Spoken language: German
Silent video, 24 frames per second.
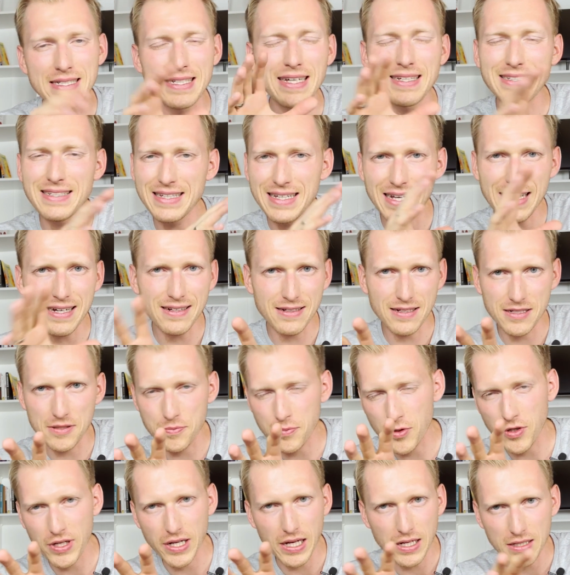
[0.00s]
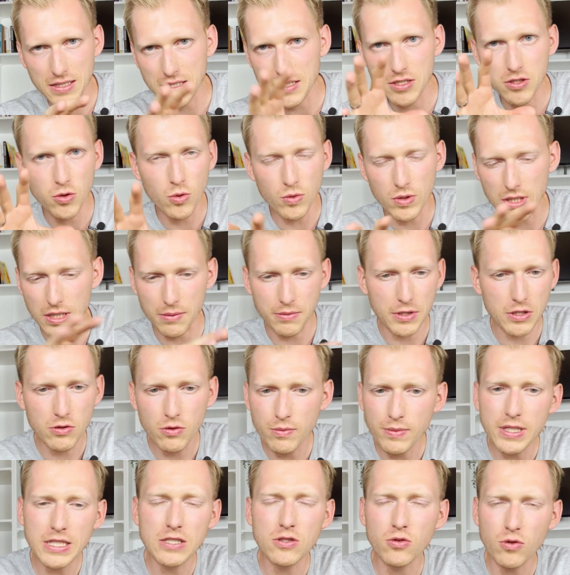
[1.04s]
Also ja, das Projekt ist tot, aber nur
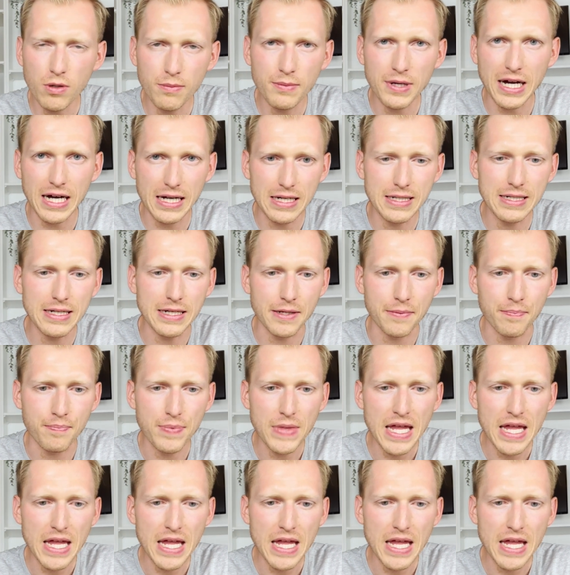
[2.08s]
mal so am Rande.